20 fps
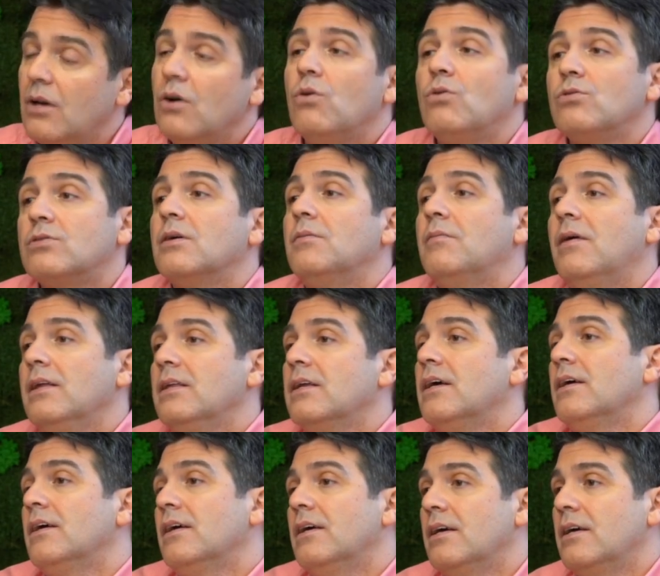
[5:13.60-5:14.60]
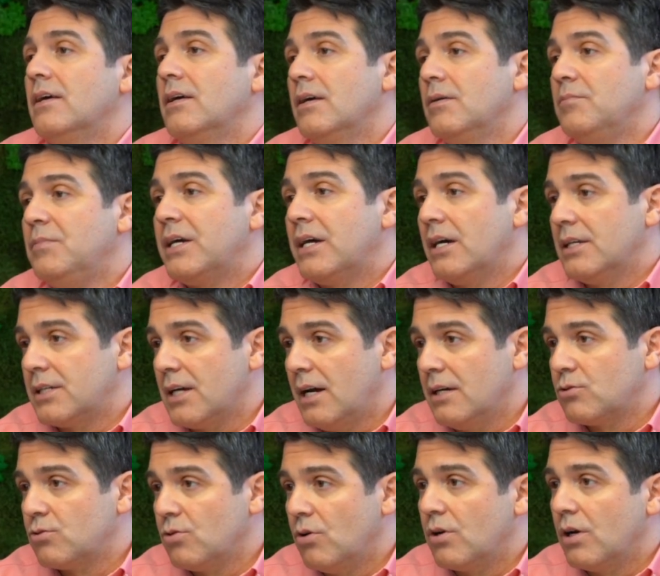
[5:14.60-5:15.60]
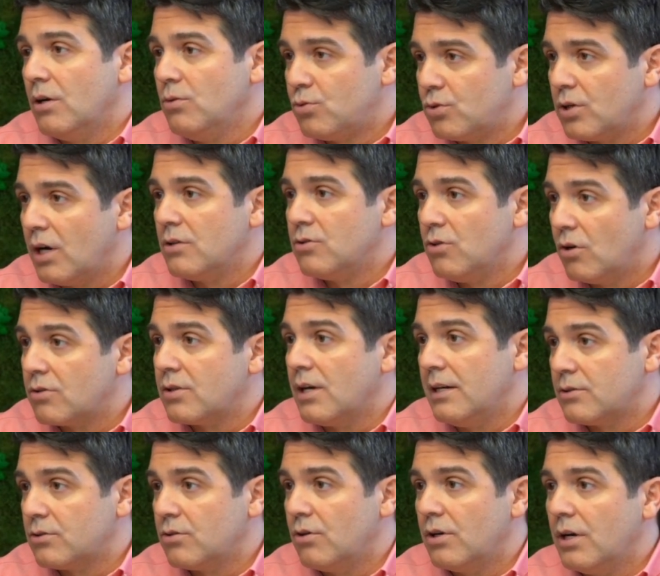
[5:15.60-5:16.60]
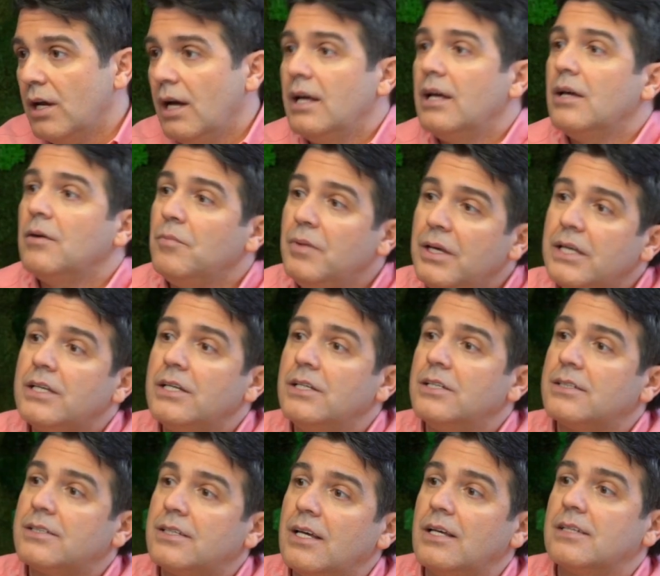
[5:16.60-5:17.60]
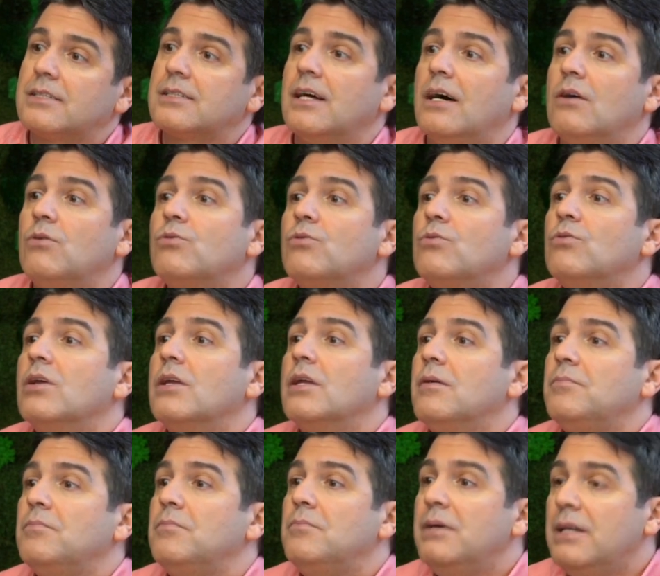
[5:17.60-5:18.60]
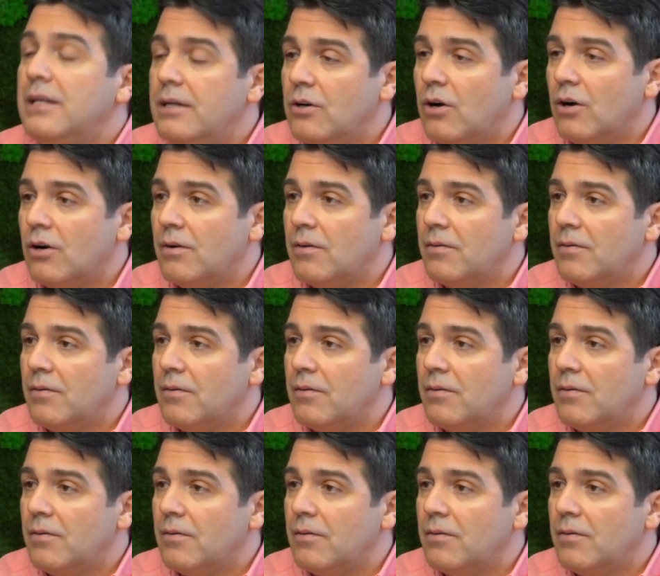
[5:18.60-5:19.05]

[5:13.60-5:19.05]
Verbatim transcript: o zaman e, birkaç ay sonra, 3 ay, 4 ay sonra bir ikinci seans daha uygulanabiliyor.